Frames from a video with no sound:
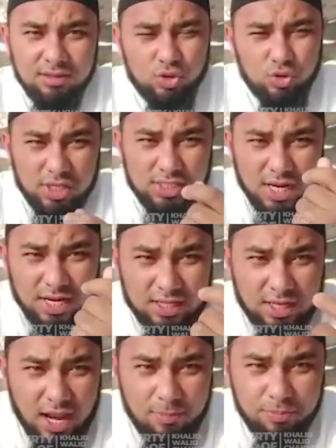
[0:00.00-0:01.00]
sudah sangat
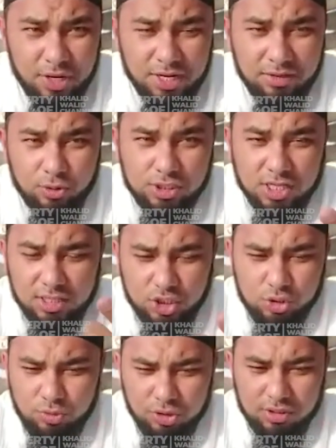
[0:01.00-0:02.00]
gelap dengan dosa
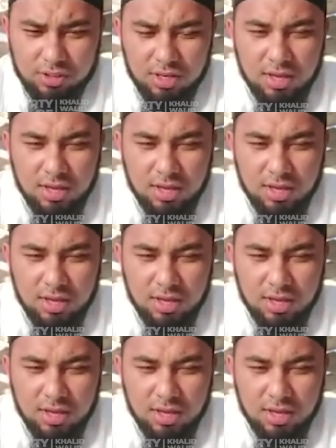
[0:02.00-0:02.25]
tersebut.